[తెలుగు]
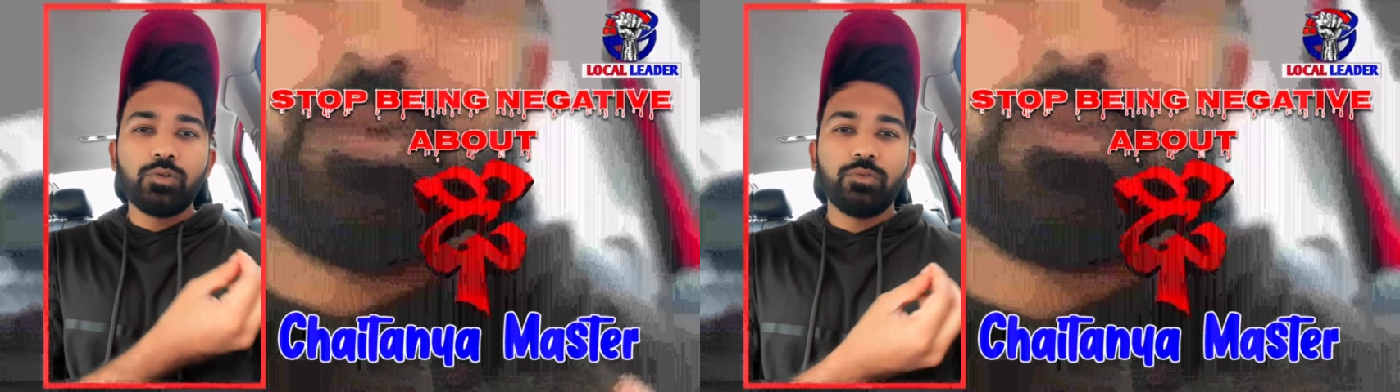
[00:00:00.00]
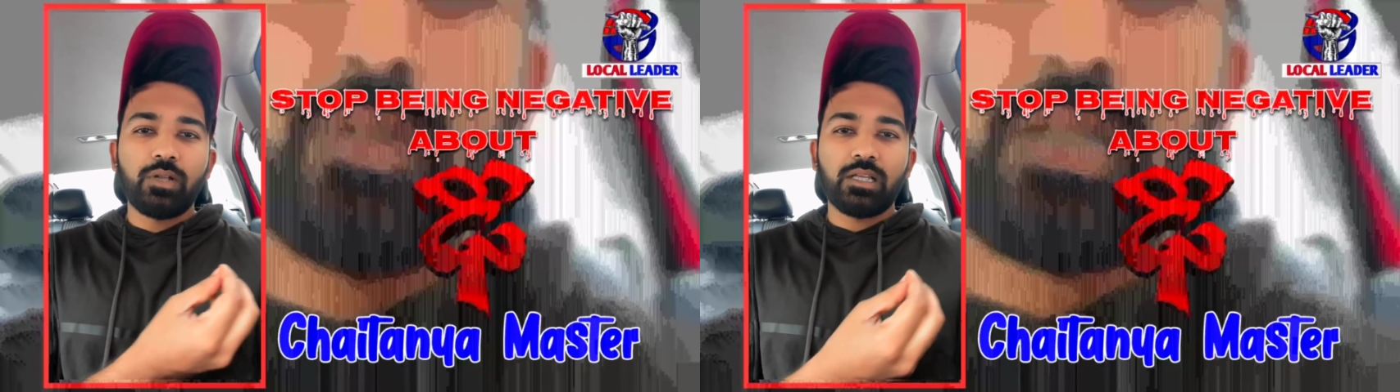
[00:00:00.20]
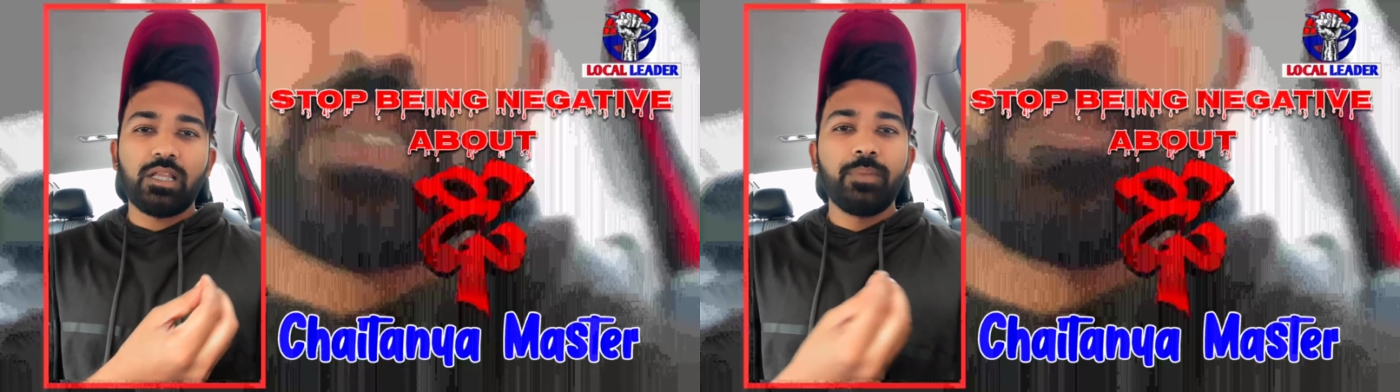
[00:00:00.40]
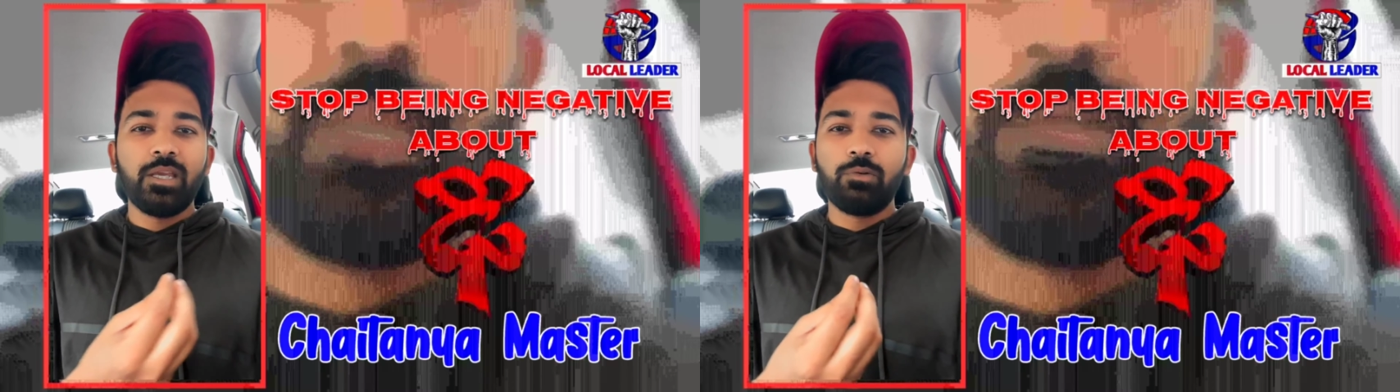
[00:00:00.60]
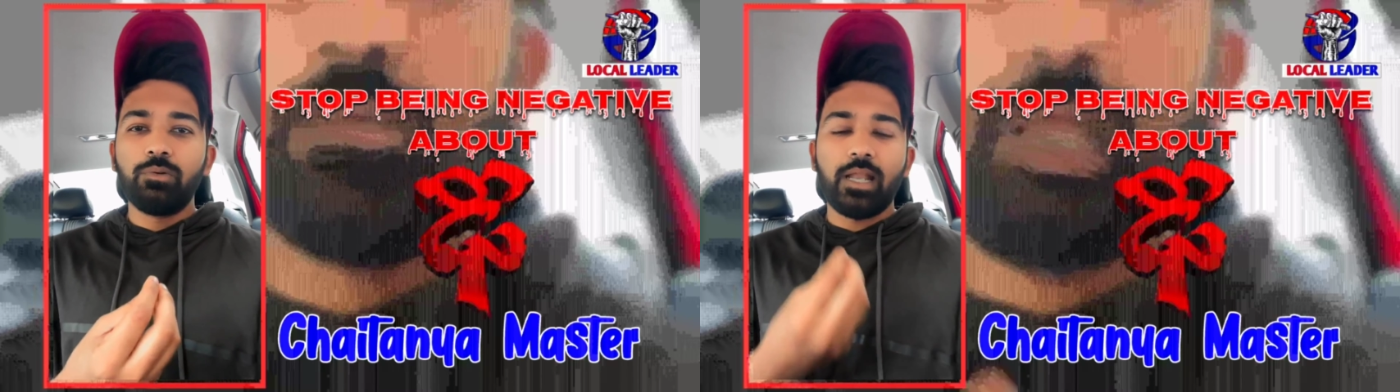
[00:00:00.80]
చూస్తుంటారు కదా
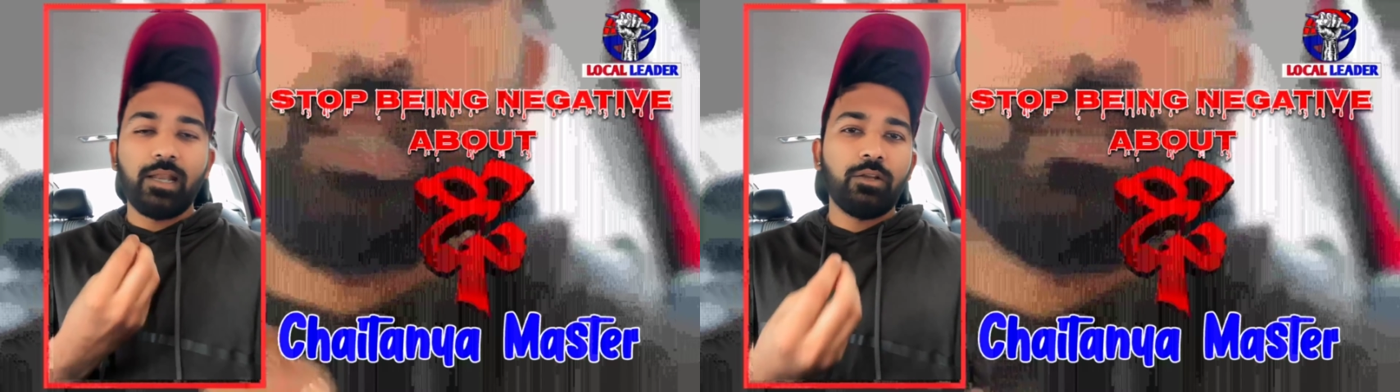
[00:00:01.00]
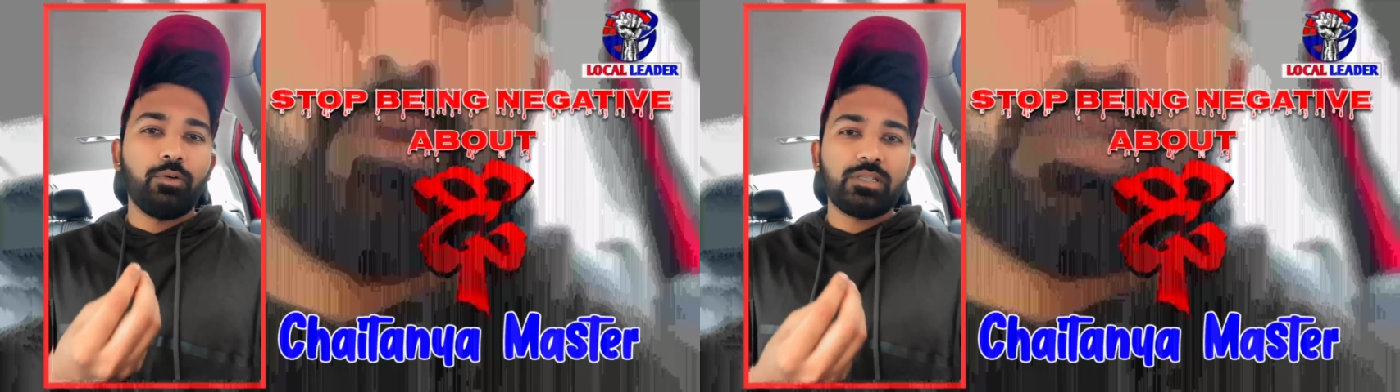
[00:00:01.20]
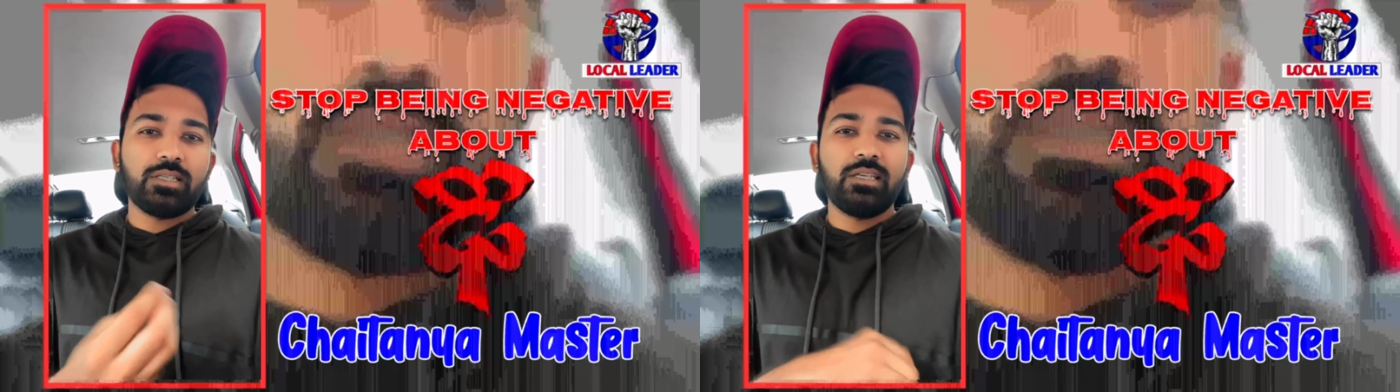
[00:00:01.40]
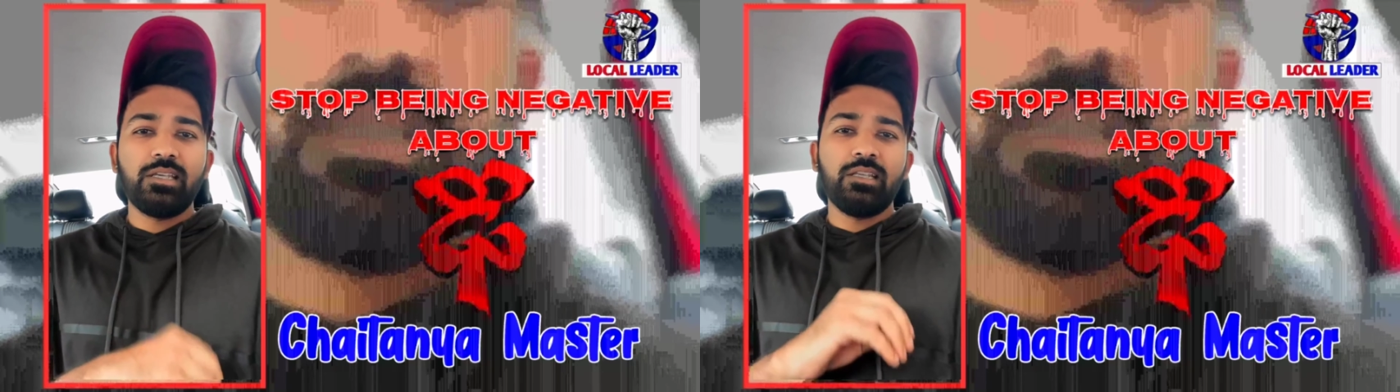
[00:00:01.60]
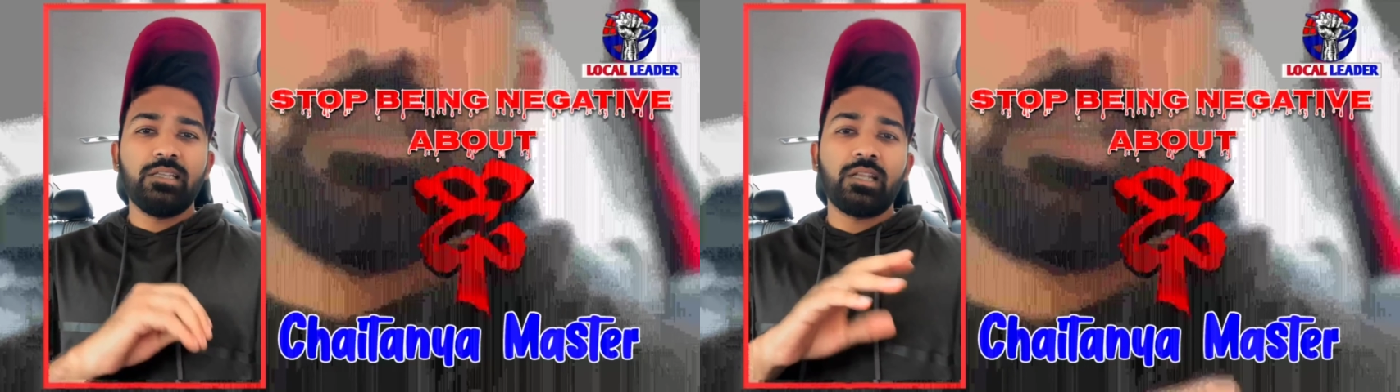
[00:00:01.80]
మీరు డైరెక్ట్గా వచ్చేసి